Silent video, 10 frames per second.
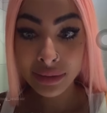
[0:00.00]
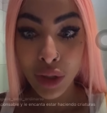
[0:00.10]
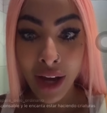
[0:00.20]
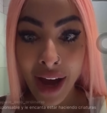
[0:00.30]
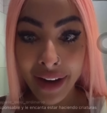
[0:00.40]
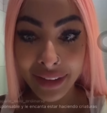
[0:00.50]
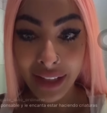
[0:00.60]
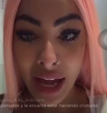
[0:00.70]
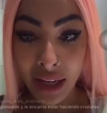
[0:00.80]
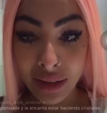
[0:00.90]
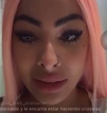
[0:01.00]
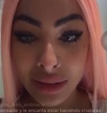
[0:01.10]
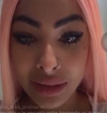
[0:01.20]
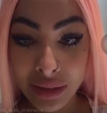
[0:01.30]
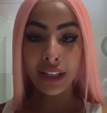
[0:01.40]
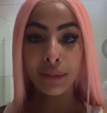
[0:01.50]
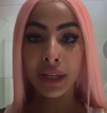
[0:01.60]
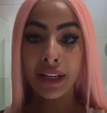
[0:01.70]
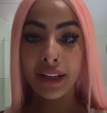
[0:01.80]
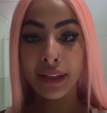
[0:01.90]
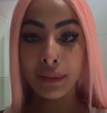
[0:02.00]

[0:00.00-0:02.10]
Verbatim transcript: Estoy harta de escribirle,